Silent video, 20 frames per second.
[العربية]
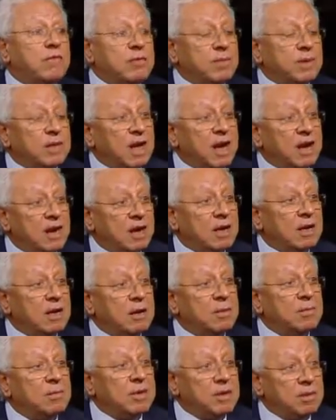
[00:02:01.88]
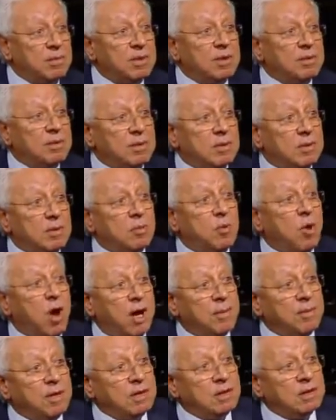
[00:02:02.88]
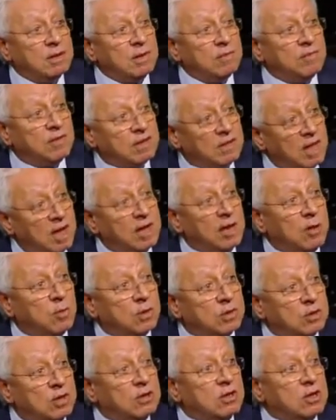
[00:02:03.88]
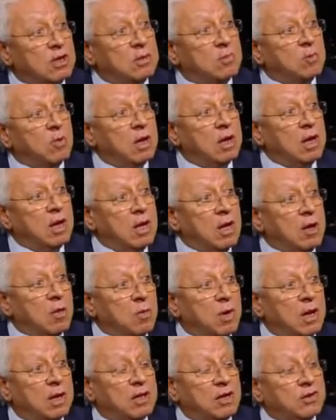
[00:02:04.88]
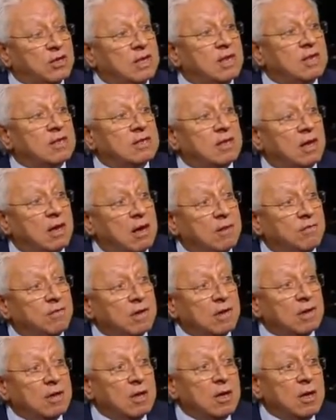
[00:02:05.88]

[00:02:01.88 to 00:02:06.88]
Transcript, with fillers: فيما يتعلق بالمحامين في التاهيل والتدريب وترسيخ الثقافه